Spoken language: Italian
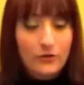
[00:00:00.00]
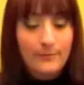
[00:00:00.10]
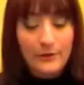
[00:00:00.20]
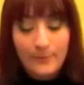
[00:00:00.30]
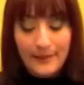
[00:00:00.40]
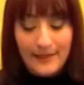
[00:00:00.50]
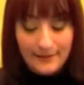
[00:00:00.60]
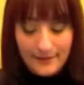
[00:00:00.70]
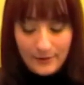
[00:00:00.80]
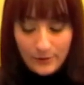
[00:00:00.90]
come
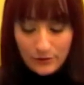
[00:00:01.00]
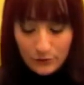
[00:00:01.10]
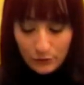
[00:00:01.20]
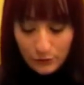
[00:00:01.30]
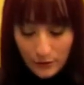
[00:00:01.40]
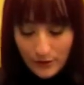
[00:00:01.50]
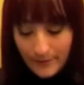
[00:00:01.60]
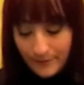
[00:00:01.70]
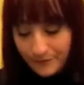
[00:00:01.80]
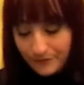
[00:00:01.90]
ombretti questo
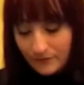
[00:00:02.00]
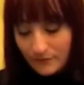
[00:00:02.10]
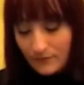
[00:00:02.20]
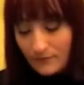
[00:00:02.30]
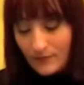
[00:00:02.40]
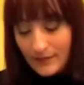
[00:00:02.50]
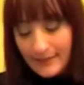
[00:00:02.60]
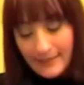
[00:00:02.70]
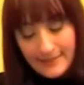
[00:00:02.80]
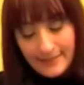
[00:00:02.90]
duo
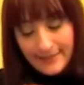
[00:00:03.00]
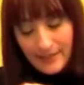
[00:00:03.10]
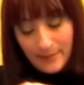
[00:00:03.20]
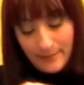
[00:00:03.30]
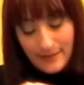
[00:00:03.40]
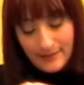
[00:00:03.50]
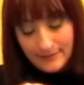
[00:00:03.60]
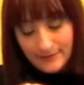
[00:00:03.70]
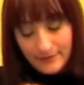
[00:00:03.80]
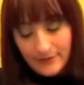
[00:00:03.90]
che si
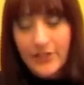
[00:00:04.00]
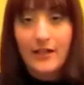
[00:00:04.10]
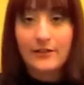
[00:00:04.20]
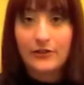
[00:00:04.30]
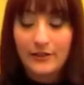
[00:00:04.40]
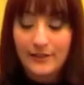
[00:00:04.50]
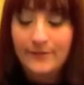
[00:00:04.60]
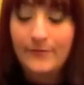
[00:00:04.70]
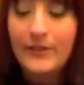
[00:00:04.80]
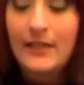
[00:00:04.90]
chiama eh,
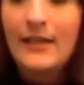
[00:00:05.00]
Jungle